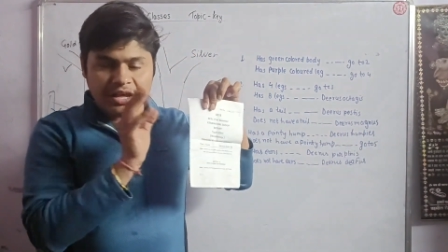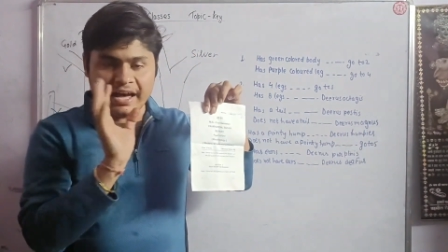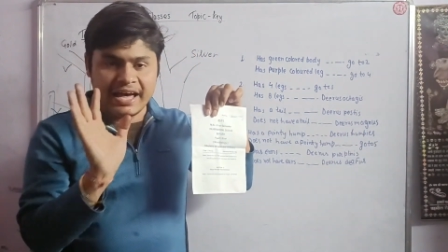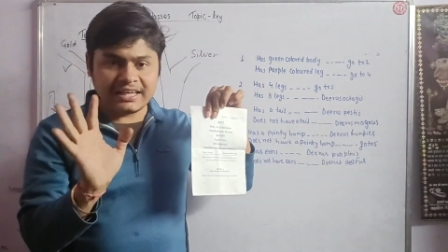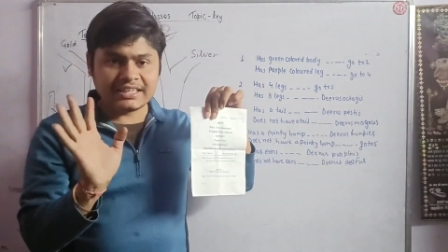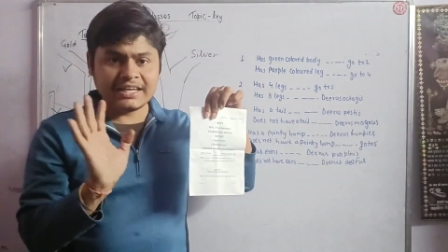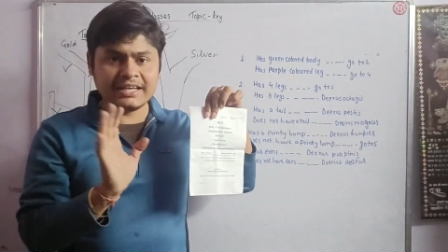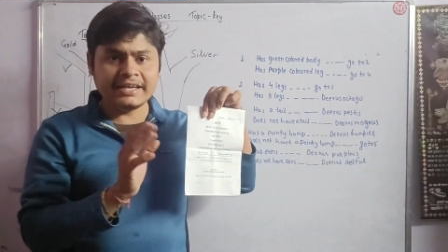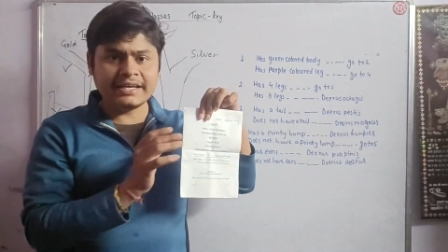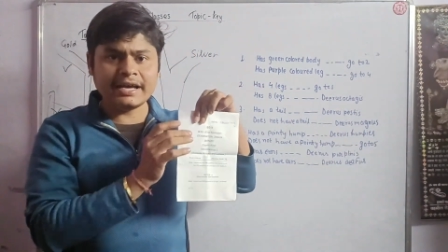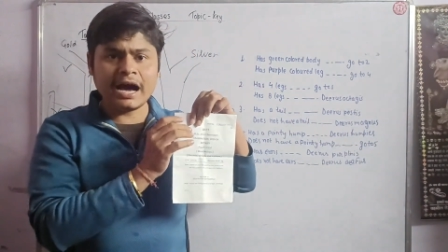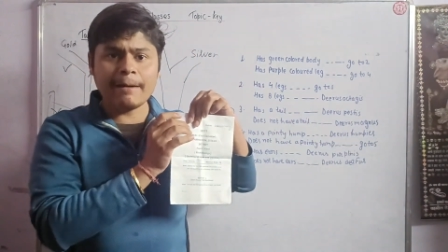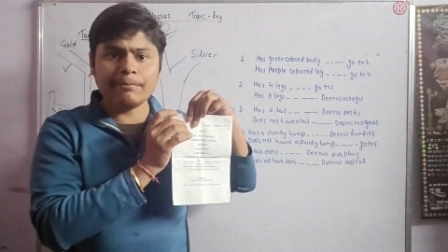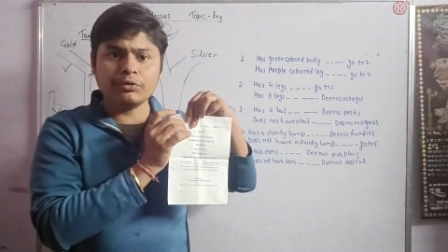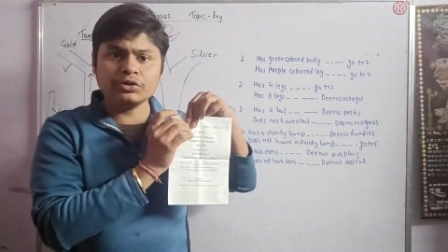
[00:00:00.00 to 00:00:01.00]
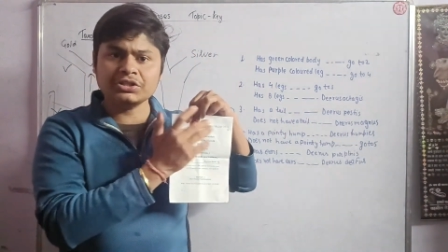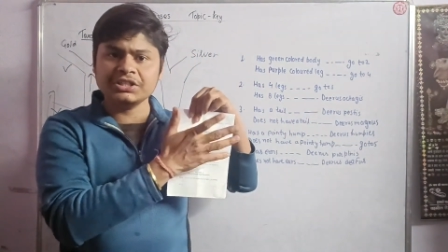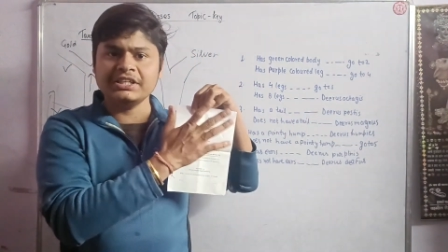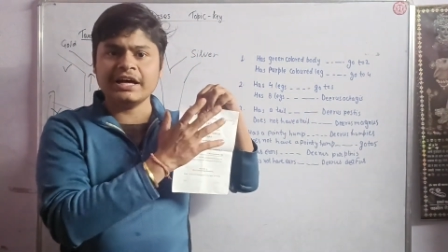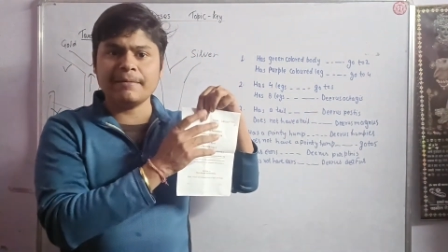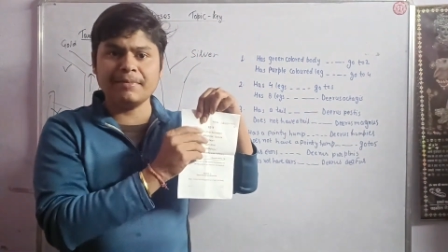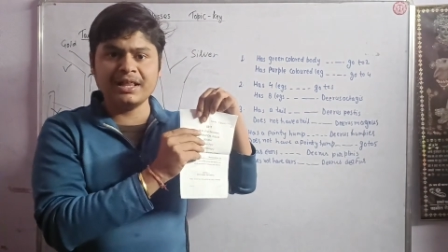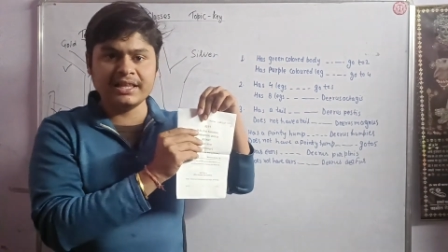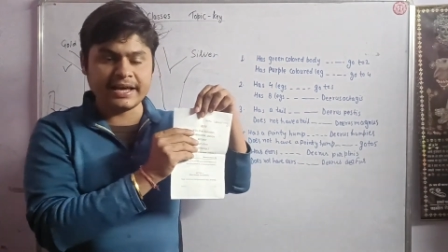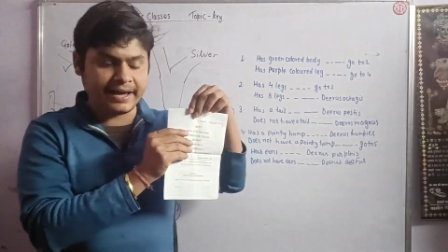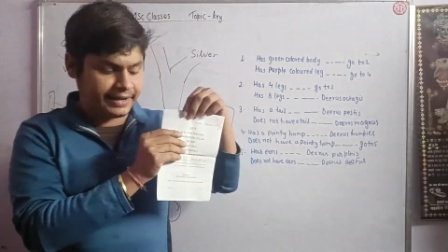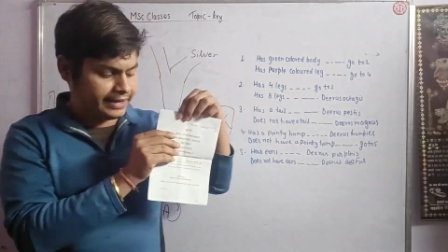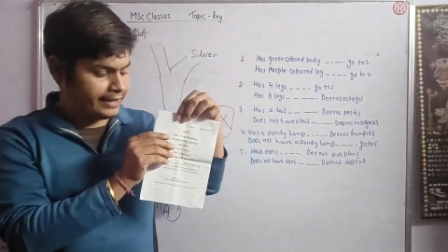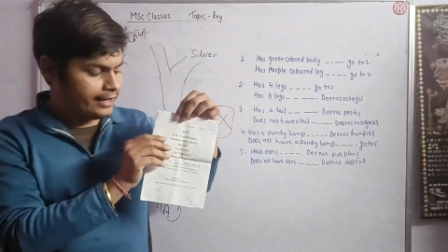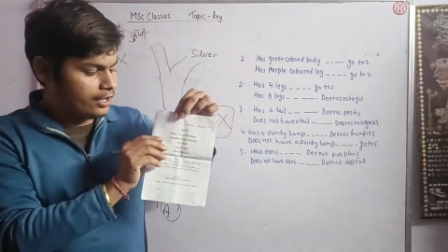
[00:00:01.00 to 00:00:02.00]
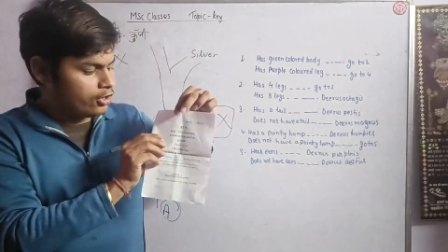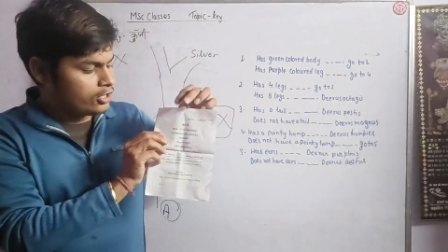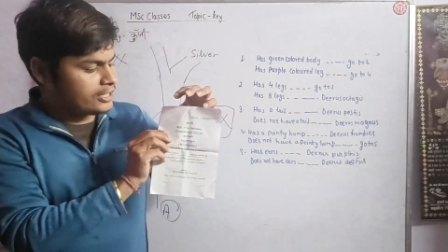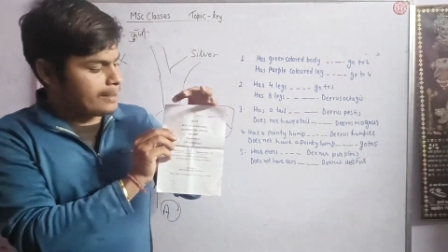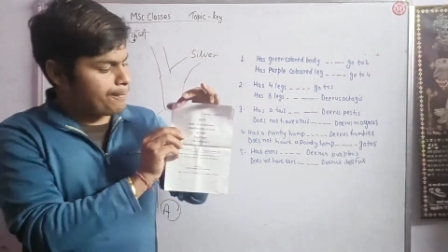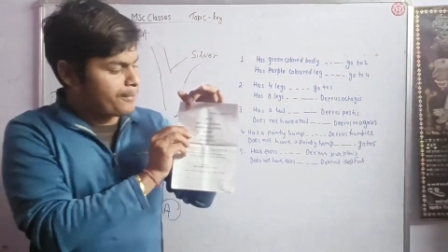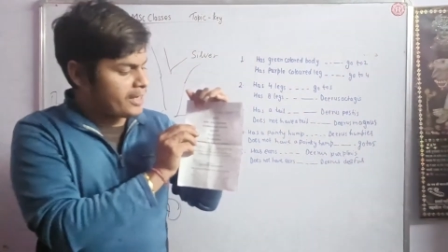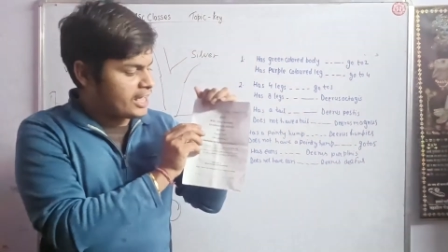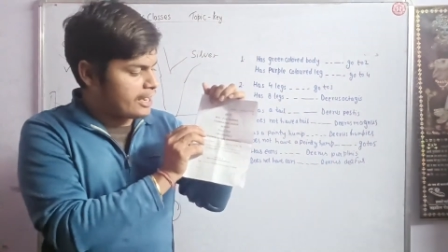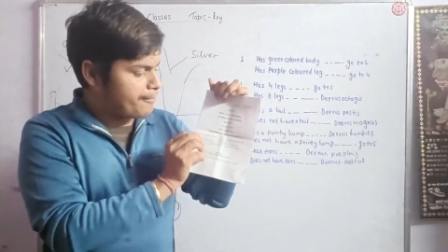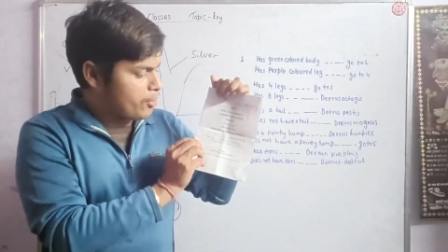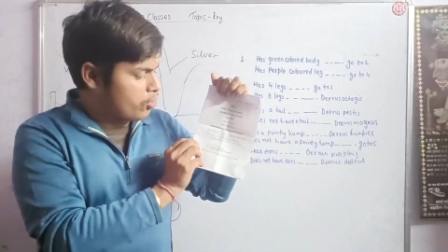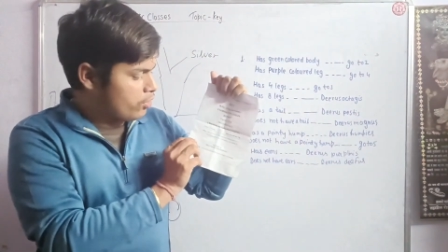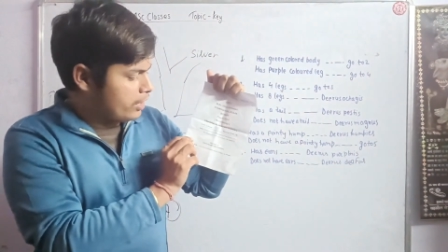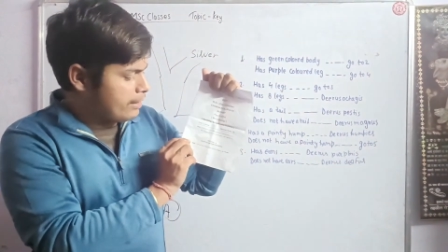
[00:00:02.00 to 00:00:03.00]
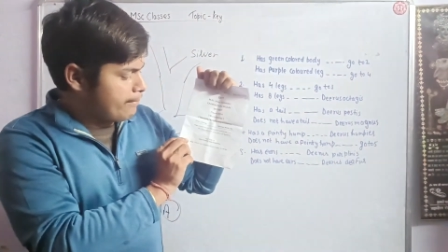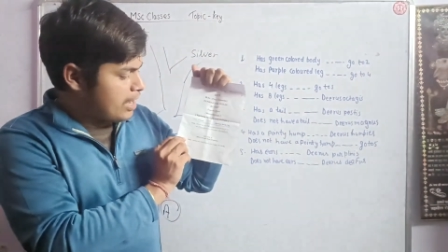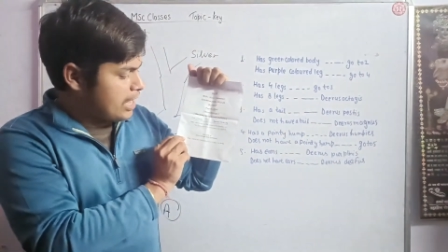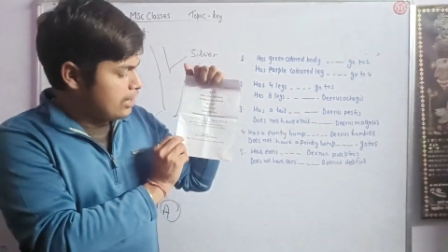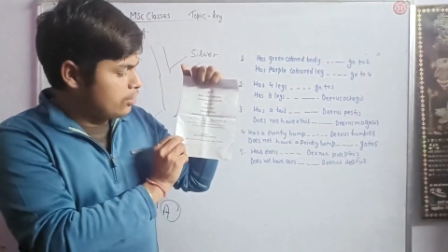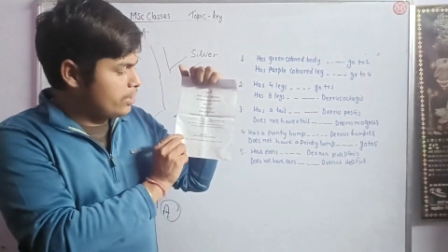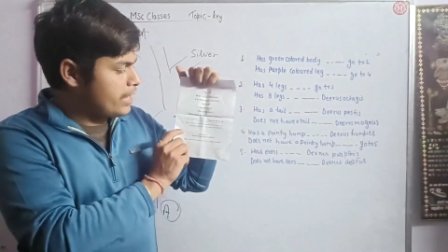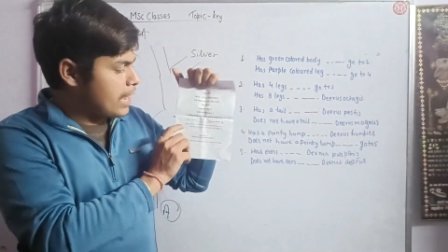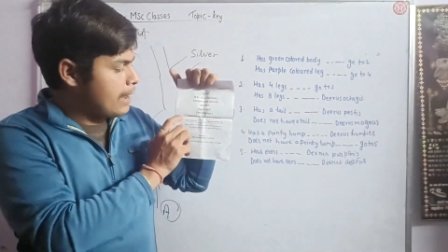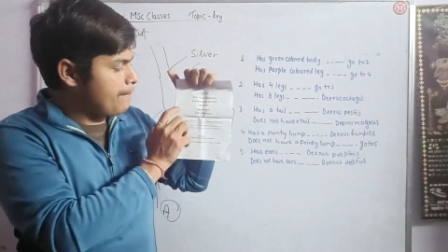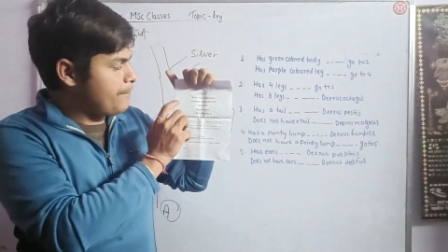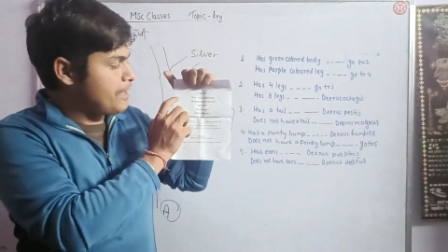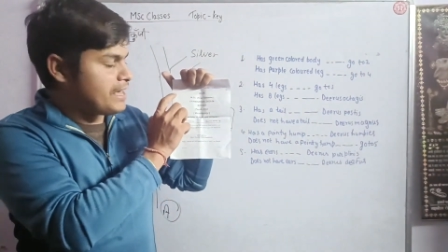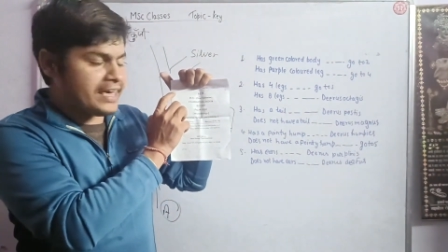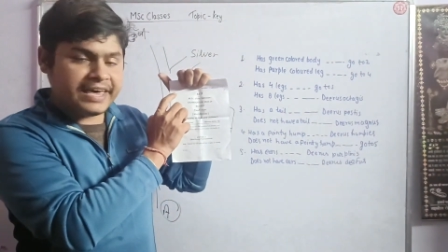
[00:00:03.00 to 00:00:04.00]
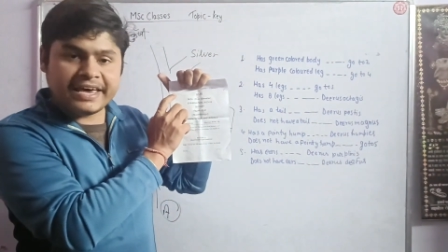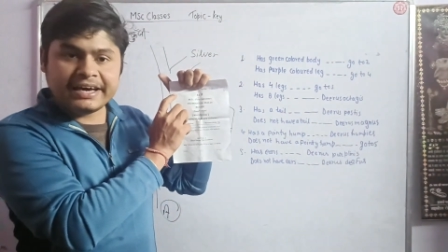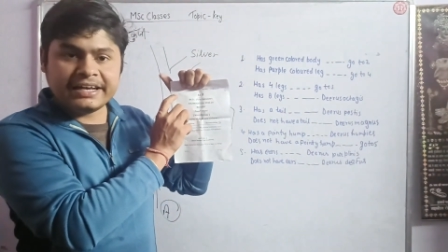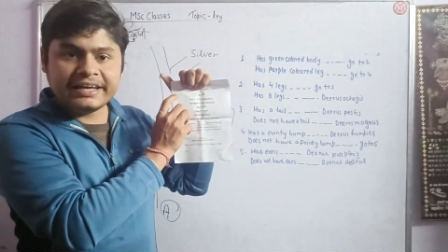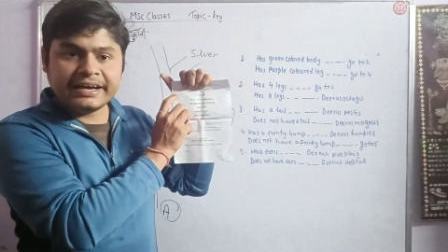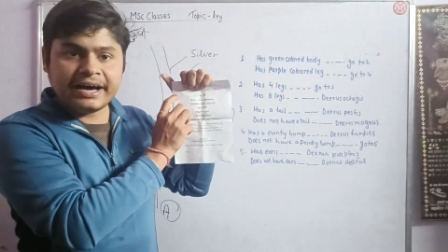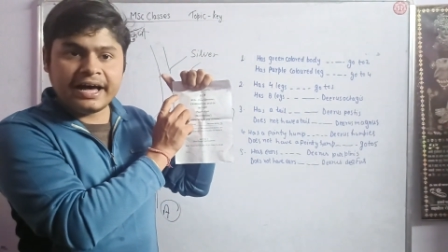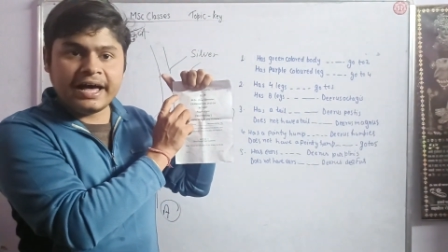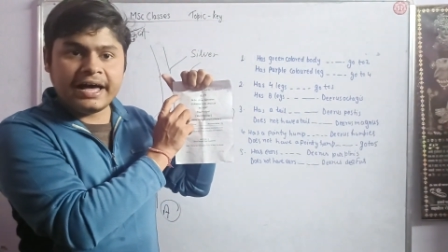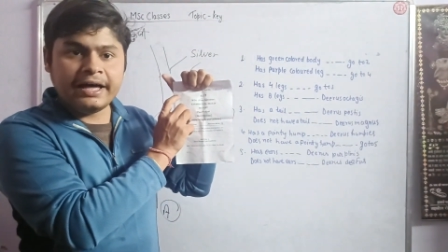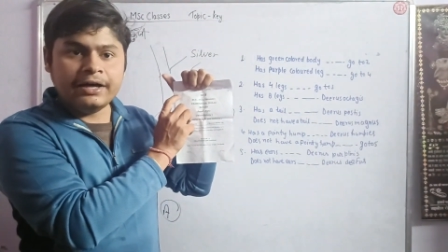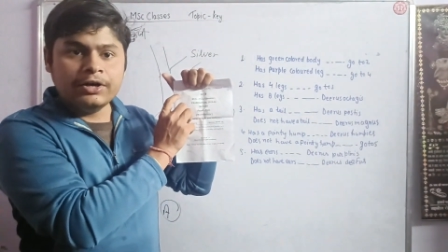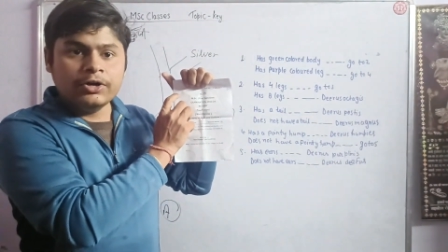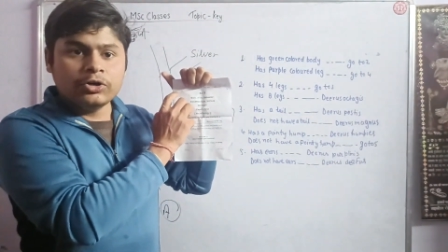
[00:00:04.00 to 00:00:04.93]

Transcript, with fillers: ऐसा नहीं कि आपको सीधा मिल जाएंगे ये पेयर में होंगे मान लो यहाँ पे एक लिखा है